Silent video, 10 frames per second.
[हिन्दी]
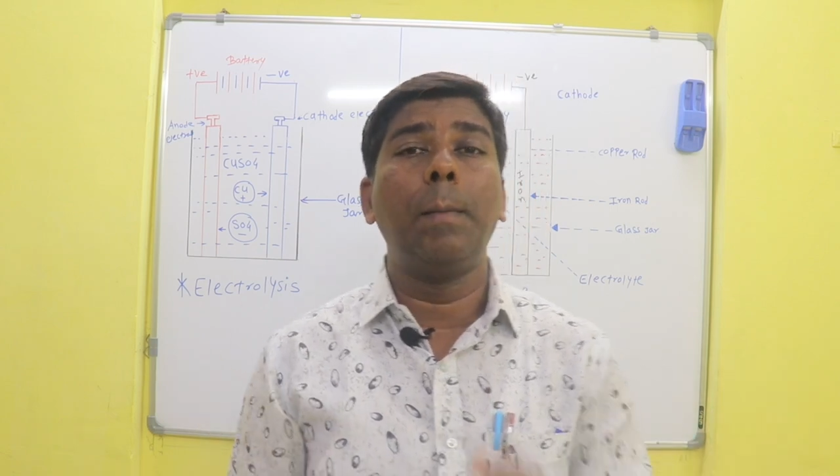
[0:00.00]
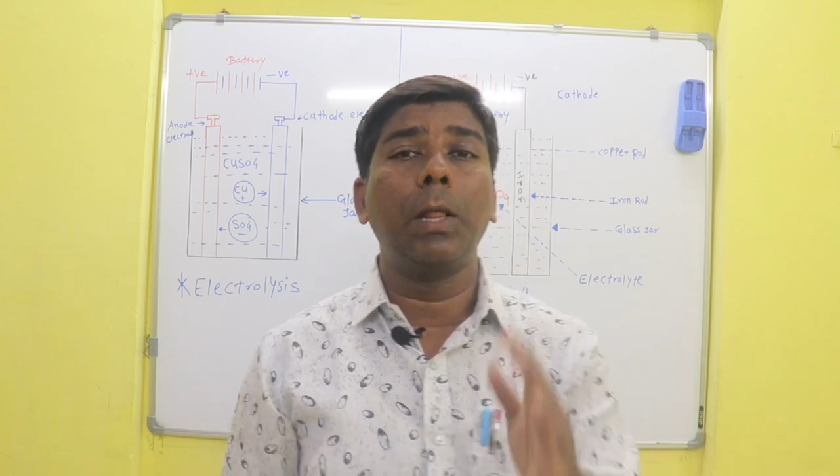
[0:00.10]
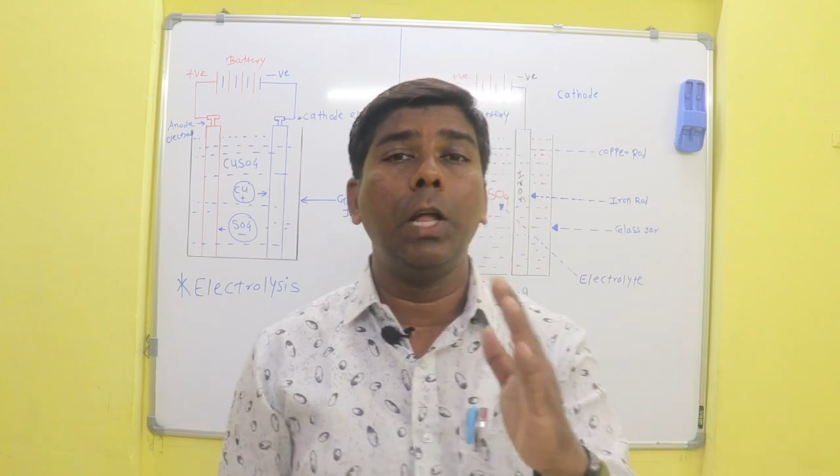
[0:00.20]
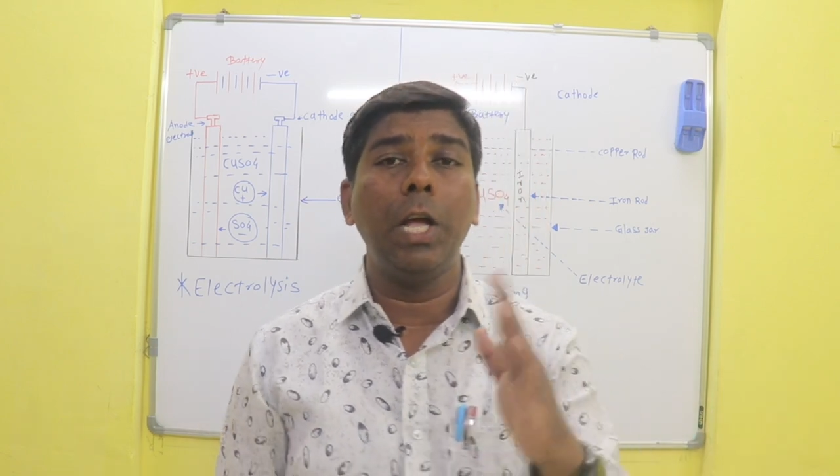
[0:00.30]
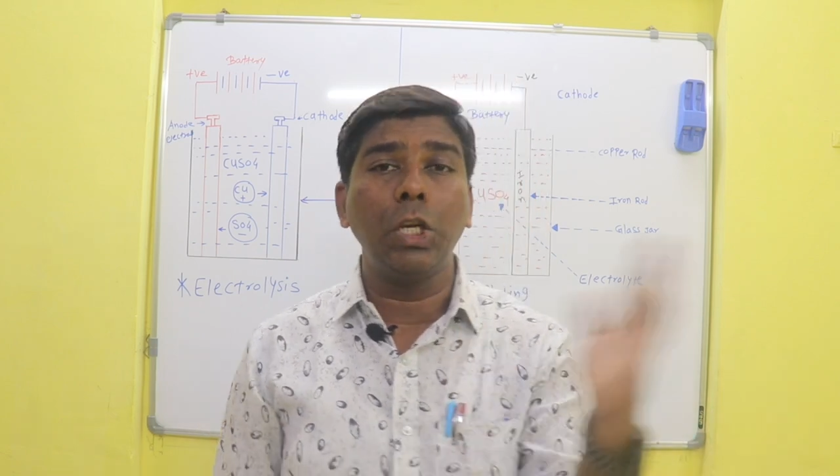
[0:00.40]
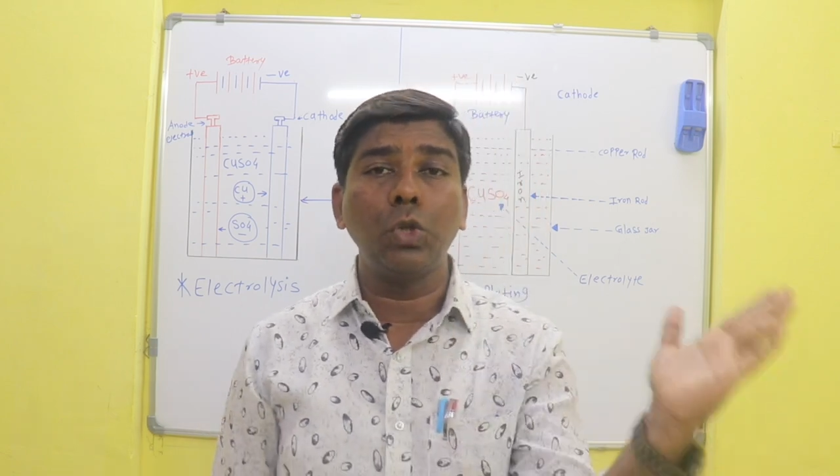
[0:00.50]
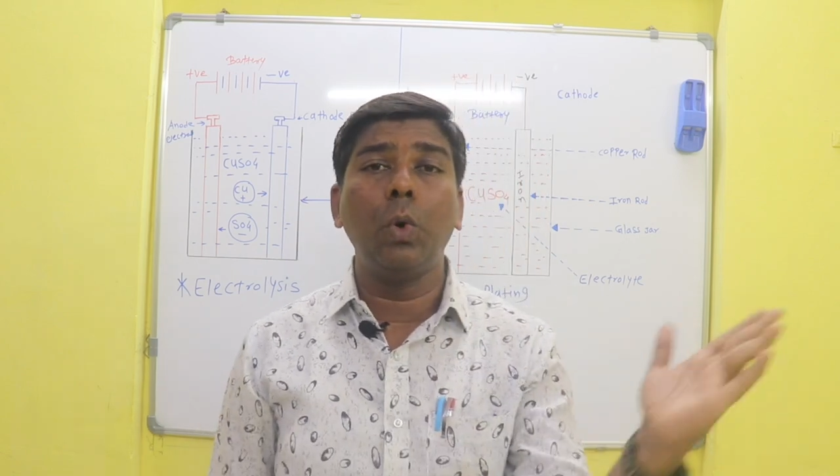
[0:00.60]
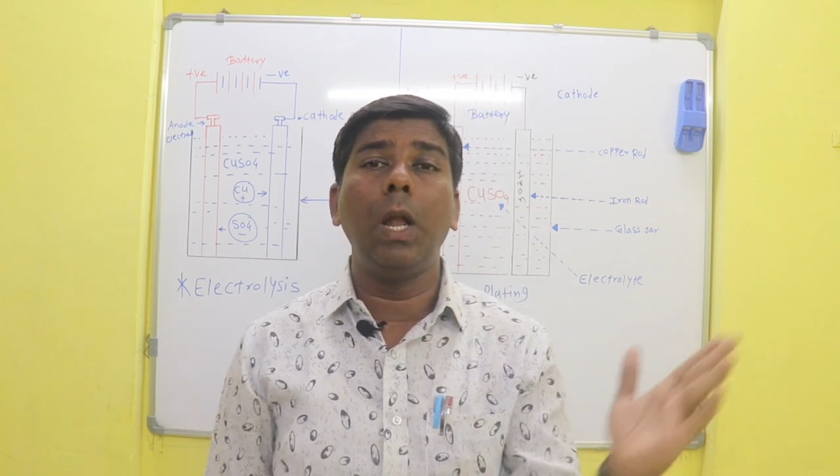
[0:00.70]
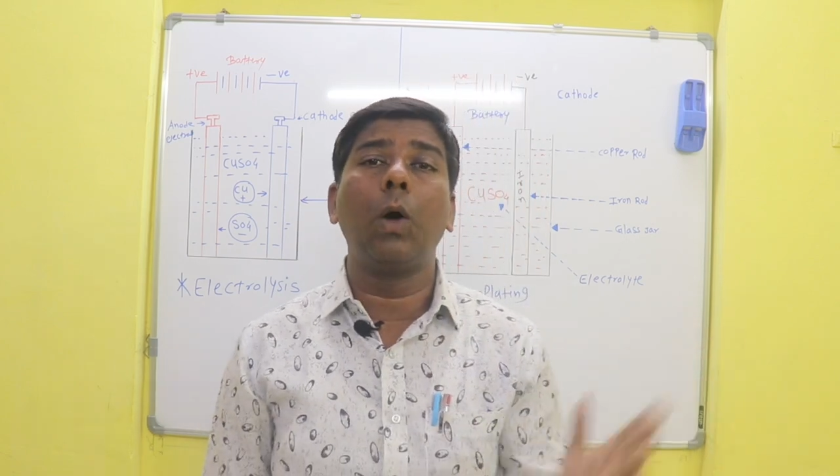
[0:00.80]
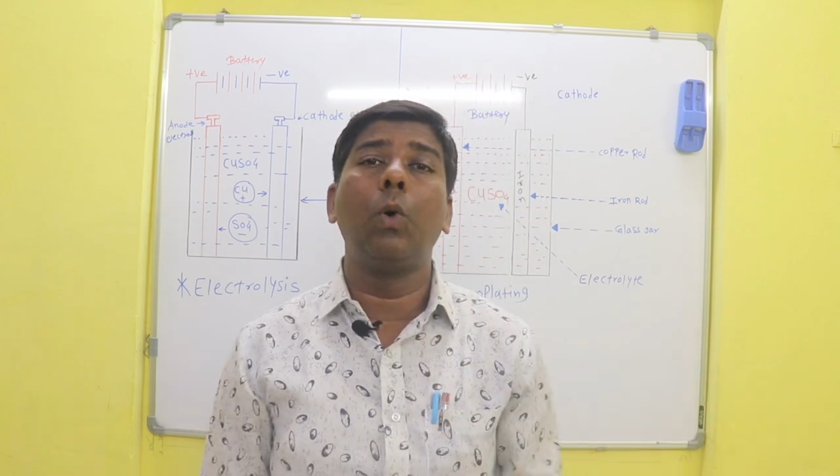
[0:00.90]
मतलब एस
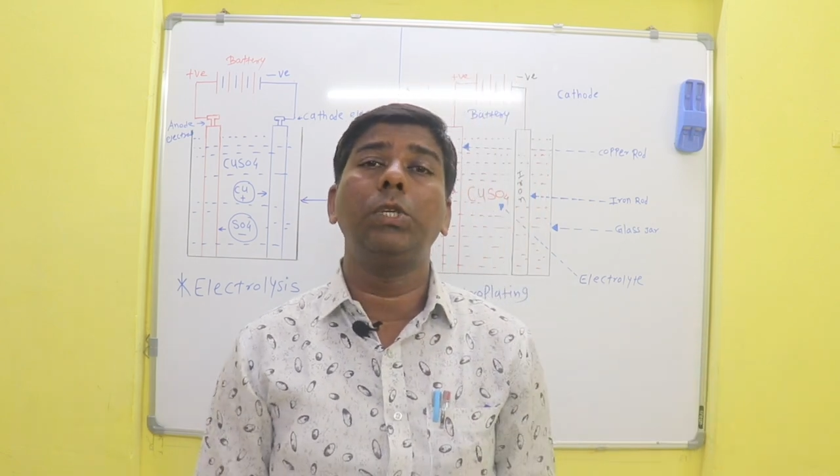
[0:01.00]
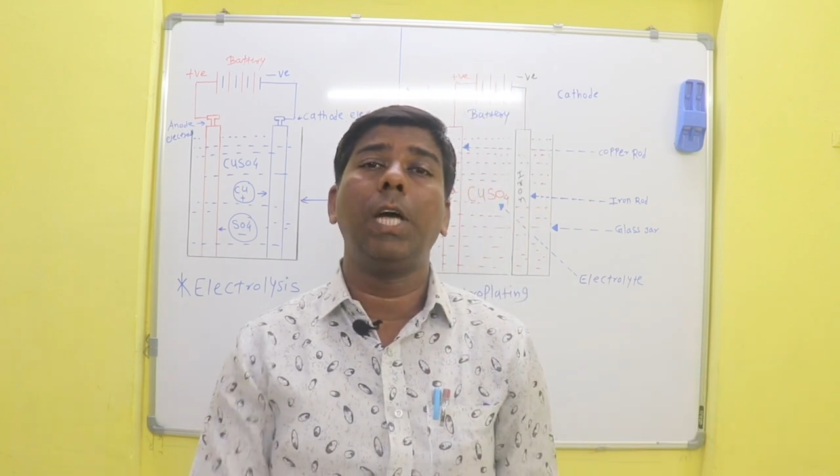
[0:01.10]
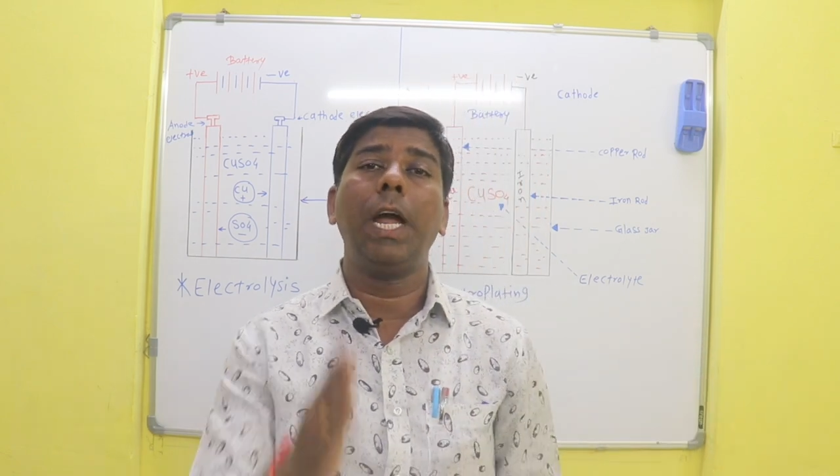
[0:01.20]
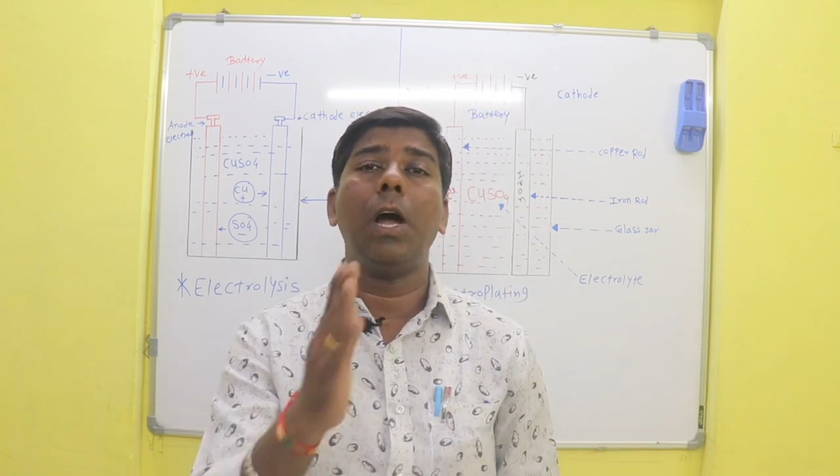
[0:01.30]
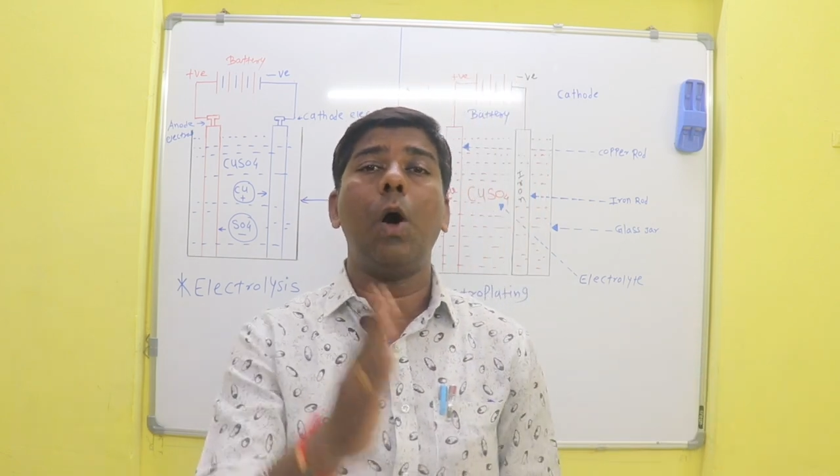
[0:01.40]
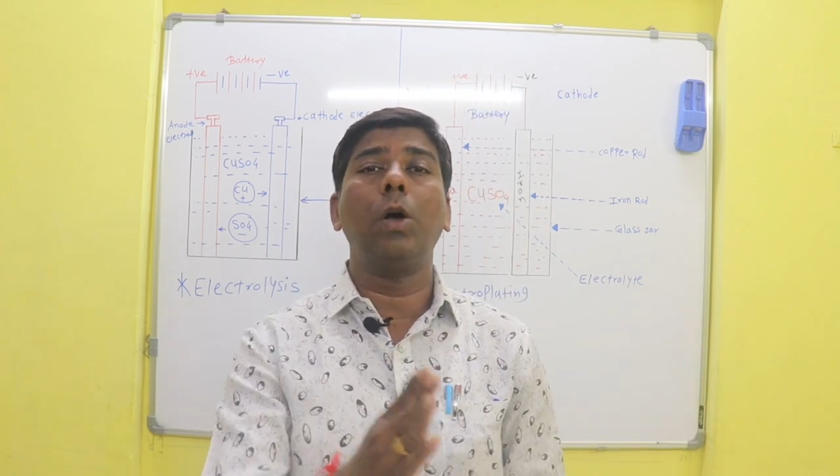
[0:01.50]
टू अलग हो जाएगा